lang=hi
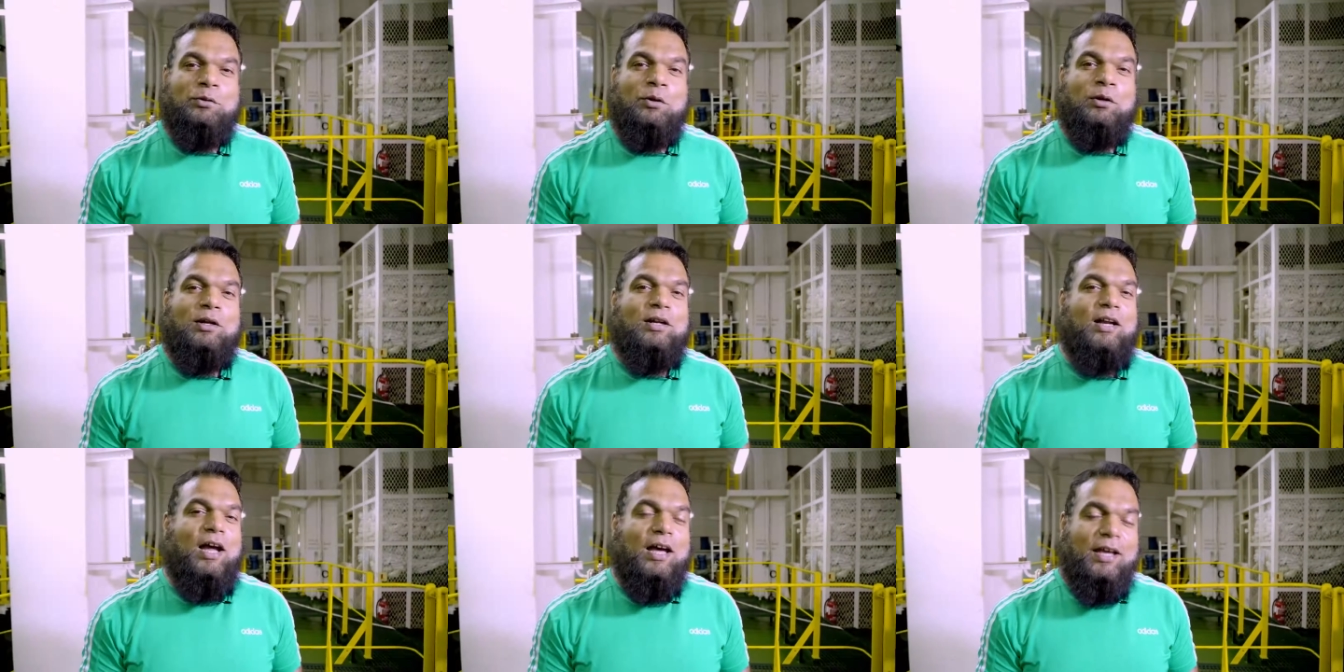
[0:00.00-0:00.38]

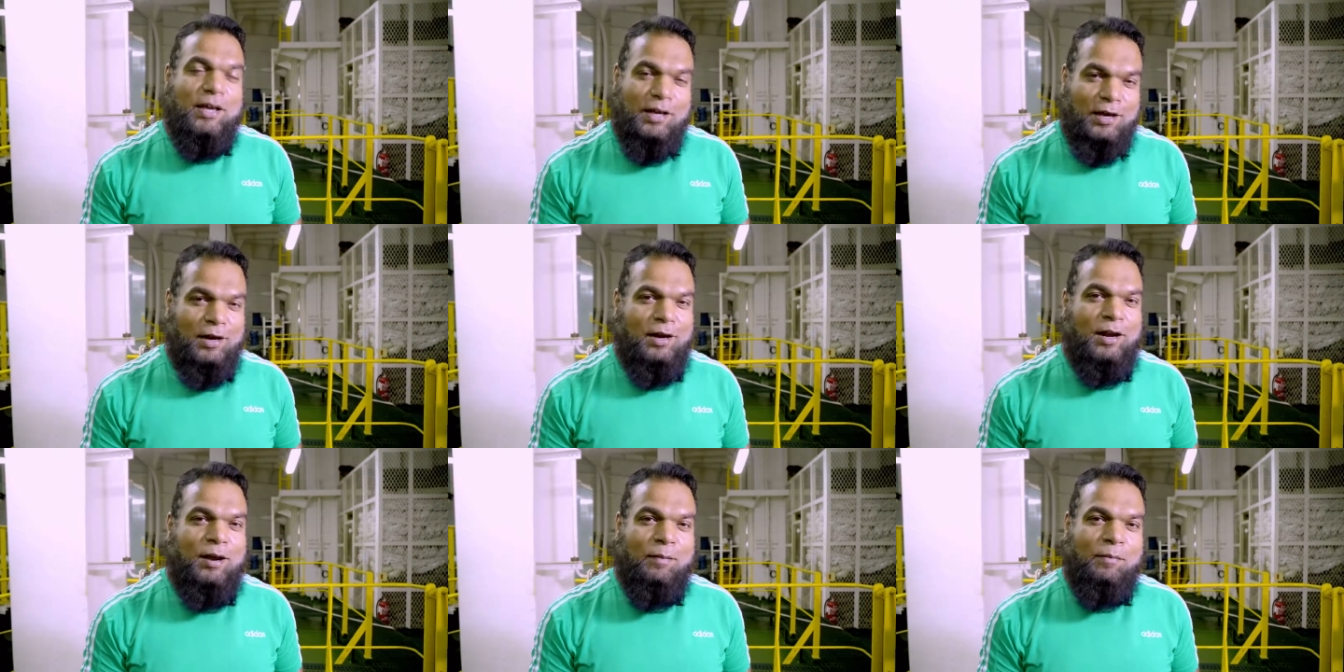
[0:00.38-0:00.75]
तो
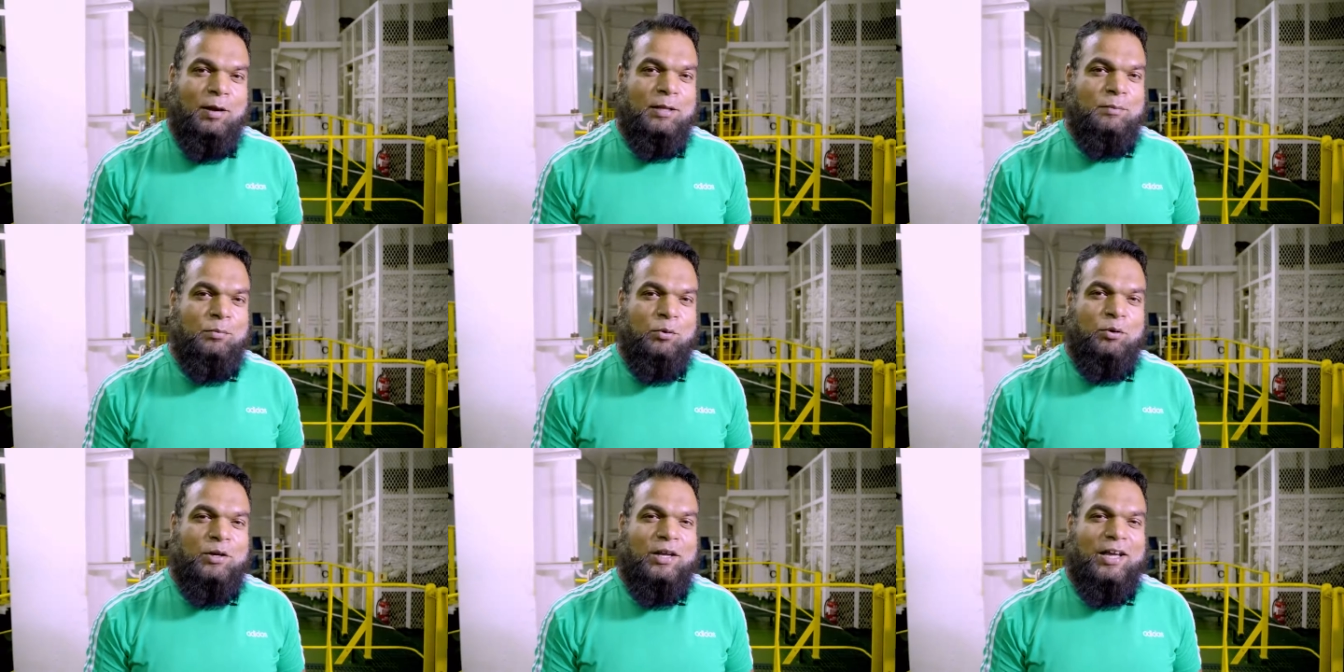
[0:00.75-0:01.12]
लाइक करना
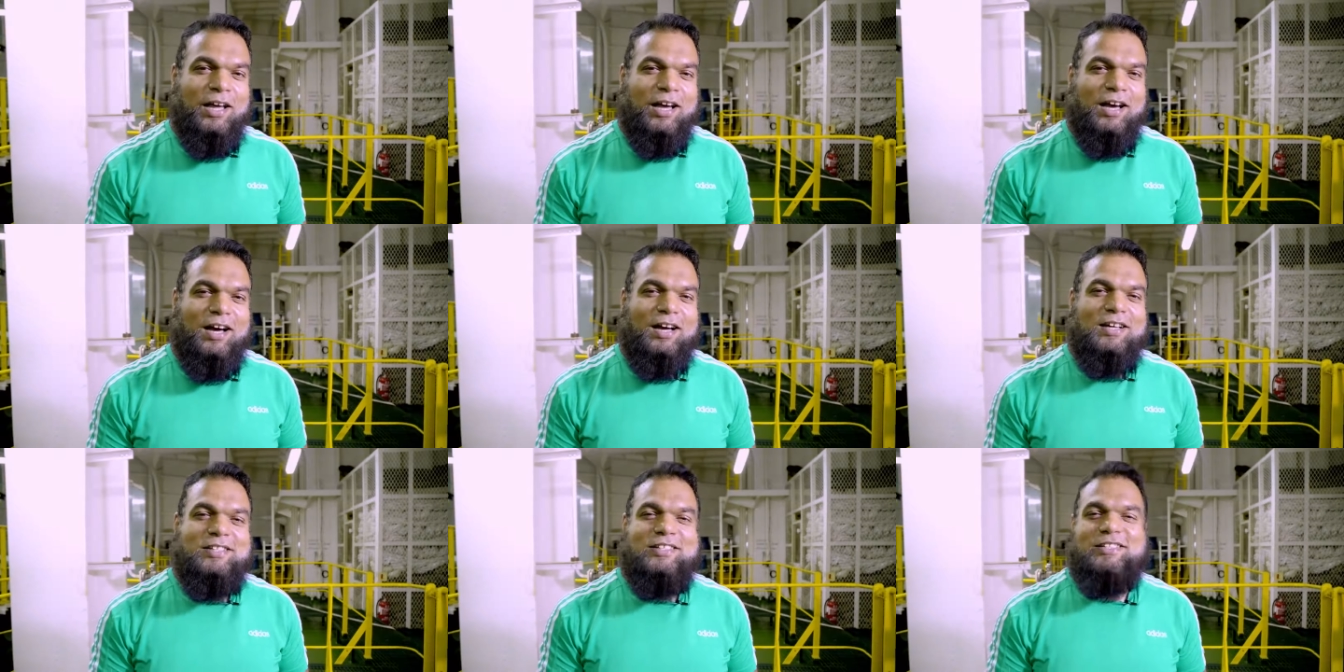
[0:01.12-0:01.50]
मत
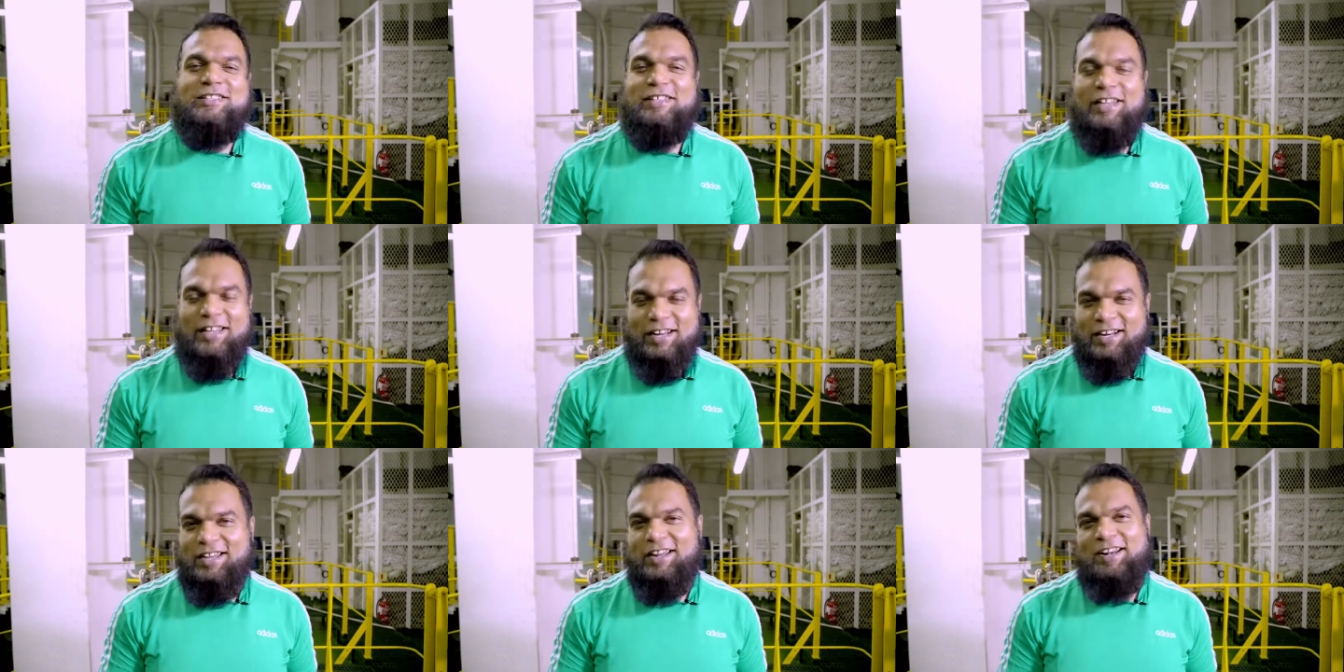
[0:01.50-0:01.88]
भूलिएगा
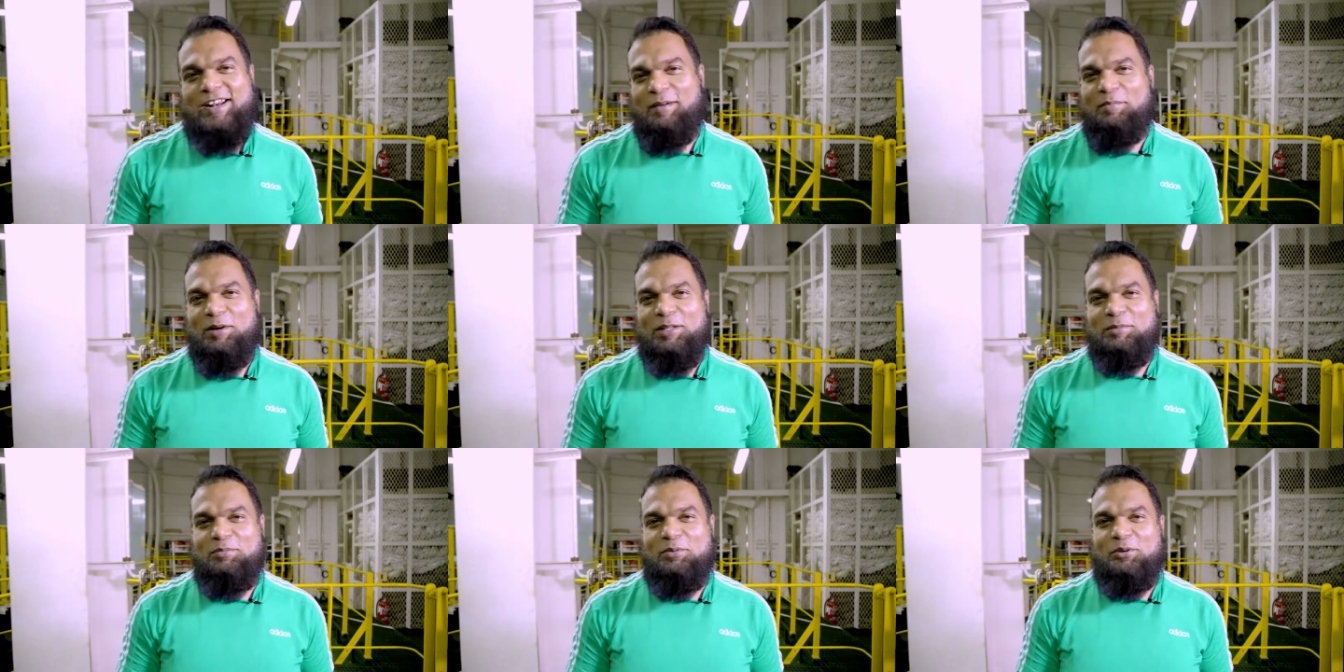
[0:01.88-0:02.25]
शेयर
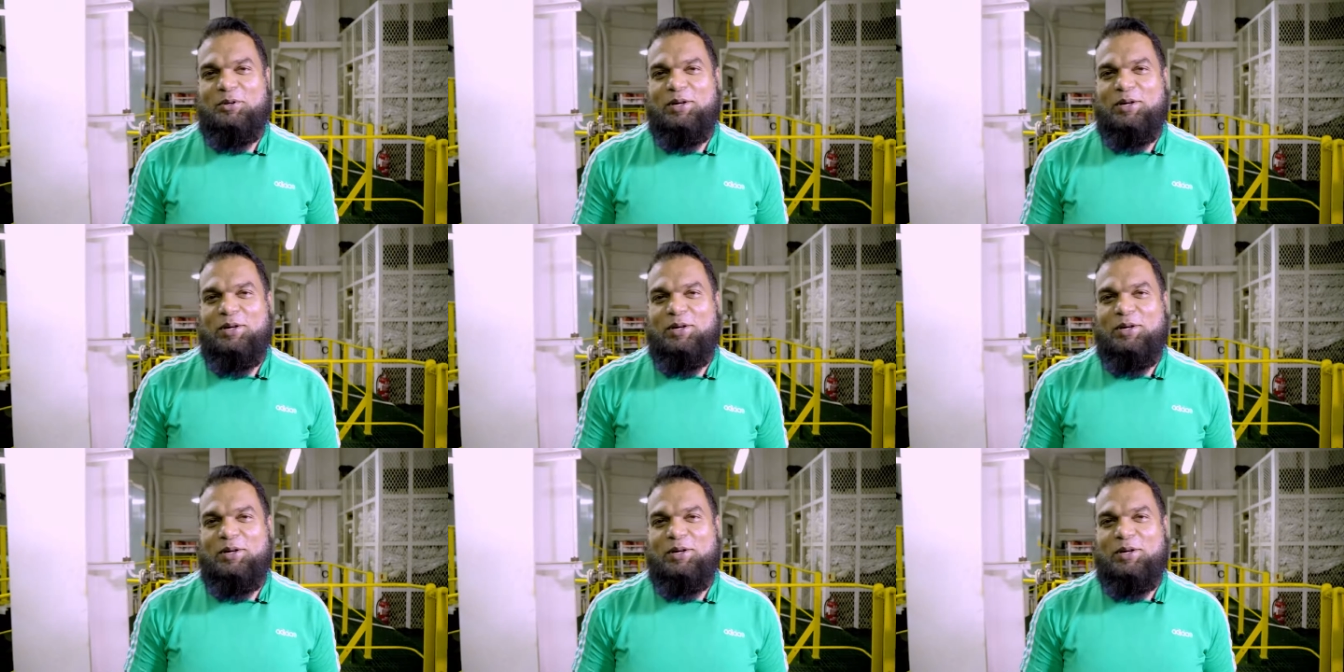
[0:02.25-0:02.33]
करना मत